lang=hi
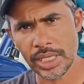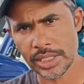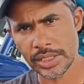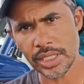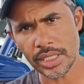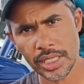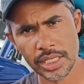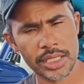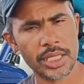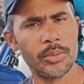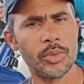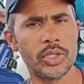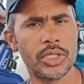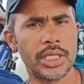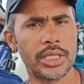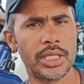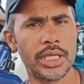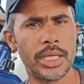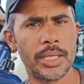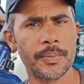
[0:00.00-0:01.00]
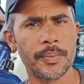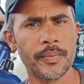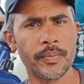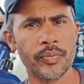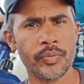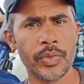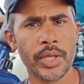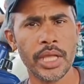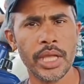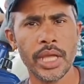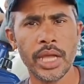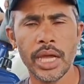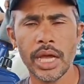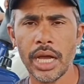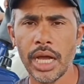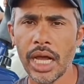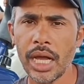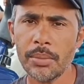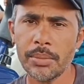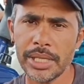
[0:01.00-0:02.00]
नाशक खत्म हो जाता है
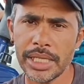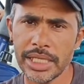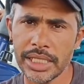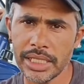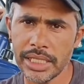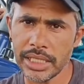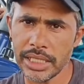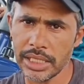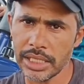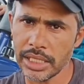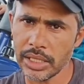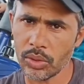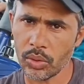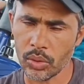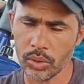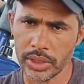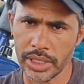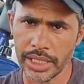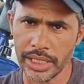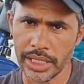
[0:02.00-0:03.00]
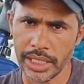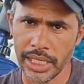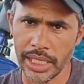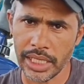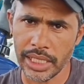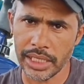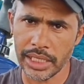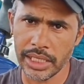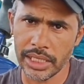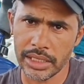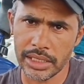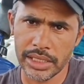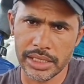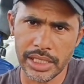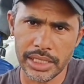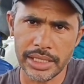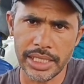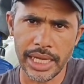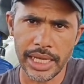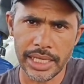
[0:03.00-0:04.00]
अब होता क्या है कि इसे
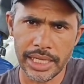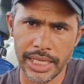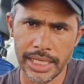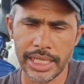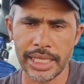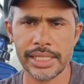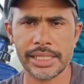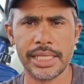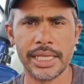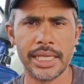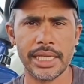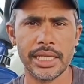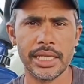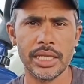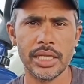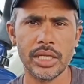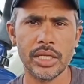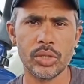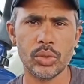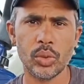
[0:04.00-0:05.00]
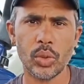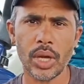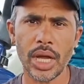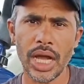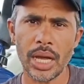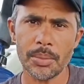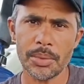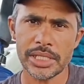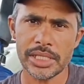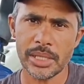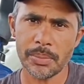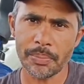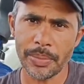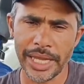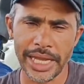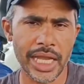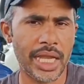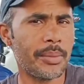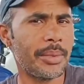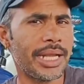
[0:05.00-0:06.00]
डालना कैसे है तो आप इसे
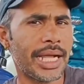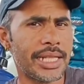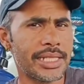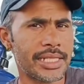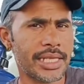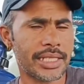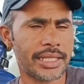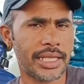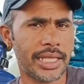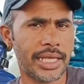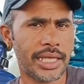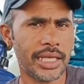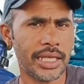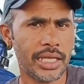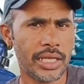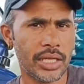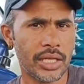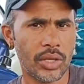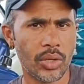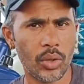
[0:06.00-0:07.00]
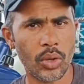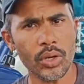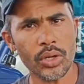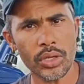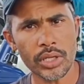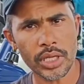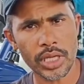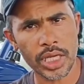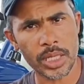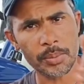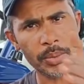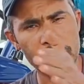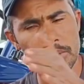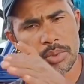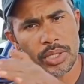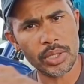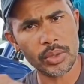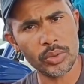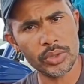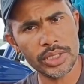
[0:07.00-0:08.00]
पहले भी डाल सकते हैं और
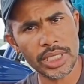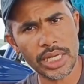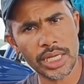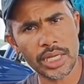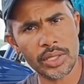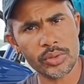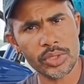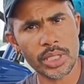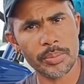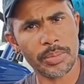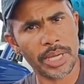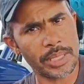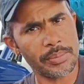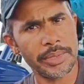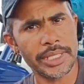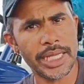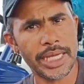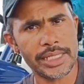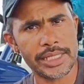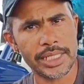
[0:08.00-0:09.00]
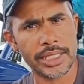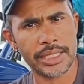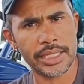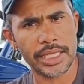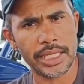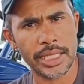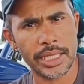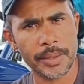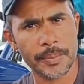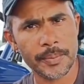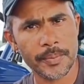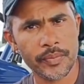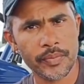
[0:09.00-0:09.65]
खरपतवार उग जाएगा उसके बाद भी डाल सकते हैं